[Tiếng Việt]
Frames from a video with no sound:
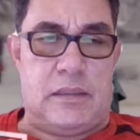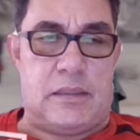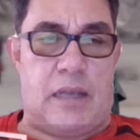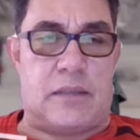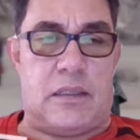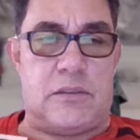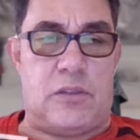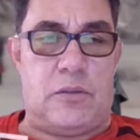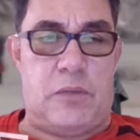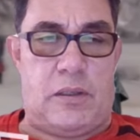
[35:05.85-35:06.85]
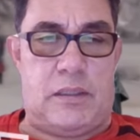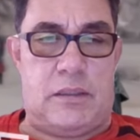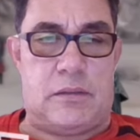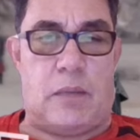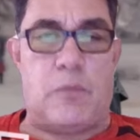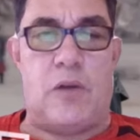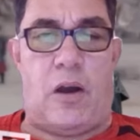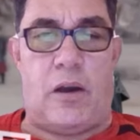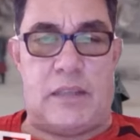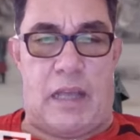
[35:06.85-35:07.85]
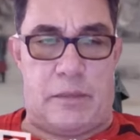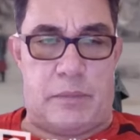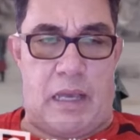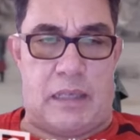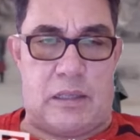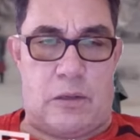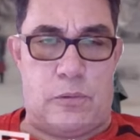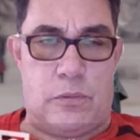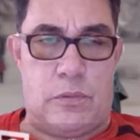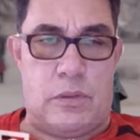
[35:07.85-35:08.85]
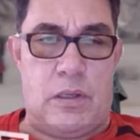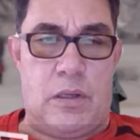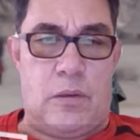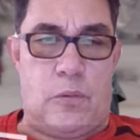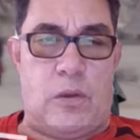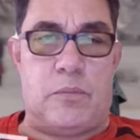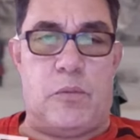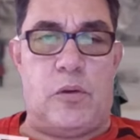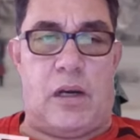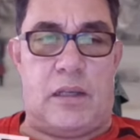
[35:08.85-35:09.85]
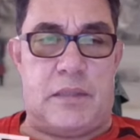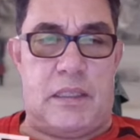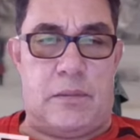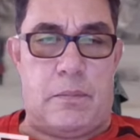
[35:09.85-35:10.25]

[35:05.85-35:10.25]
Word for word: Chàng từ tốn nói, ta muốn hỏi nàng vài câu. Quỳnh muốn hỏi gì?